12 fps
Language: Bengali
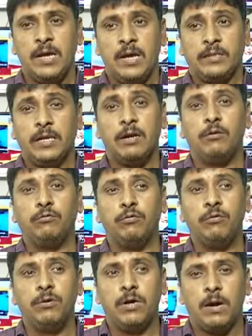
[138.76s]
তার
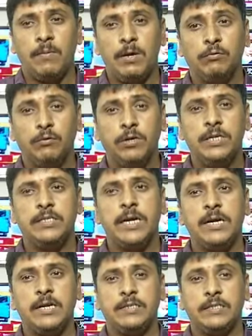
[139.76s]
নতুন আবার নতুন
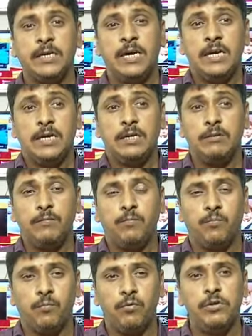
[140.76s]
ডিজাইন এসছে কিন্তু
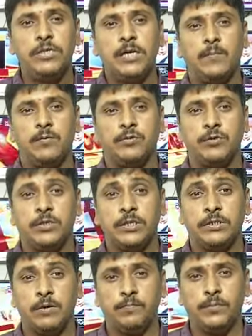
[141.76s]
মূল যেটা প্রশ্ন হচ্ছে
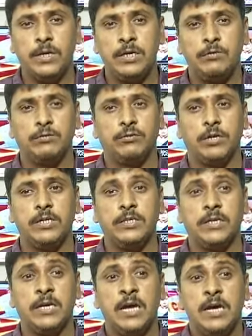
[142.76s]
সবচেয়ে নিচু স্তরে
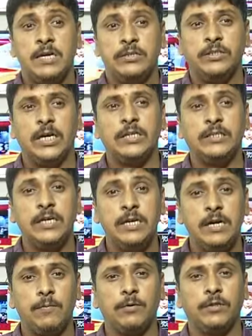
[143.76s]
যে যাত্রী
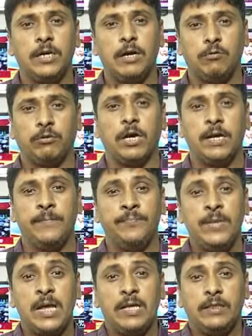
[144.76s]
নিরাপত্তাটা কোথায়
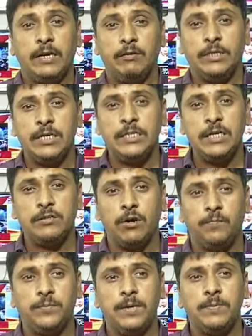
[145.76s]
দেখো দেশের
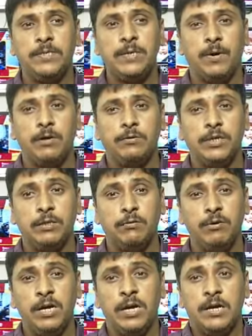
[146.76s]
সবচেয়ে বেশি মানুষ কিন্তু
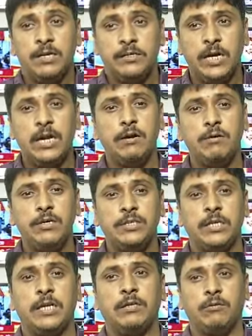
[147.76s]
ট্রেনে করেই
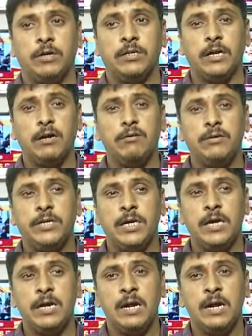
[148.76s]
যাতায়াত করেন তার কারণ ট্রেনের